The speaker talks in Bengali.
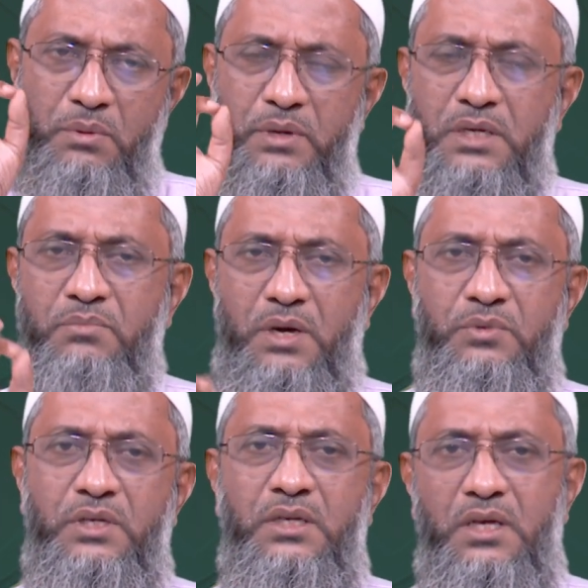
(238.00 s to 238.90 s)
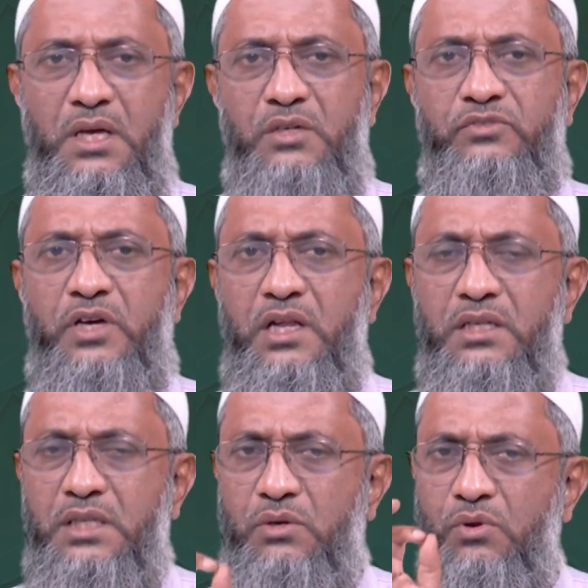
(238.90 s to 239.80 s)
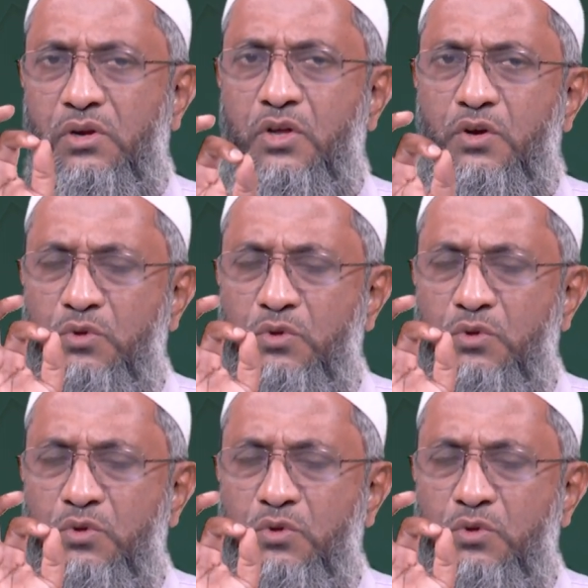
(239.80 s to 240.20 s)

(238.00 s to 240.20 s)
মাকে পাবে ফালা তাকুল্লাহমা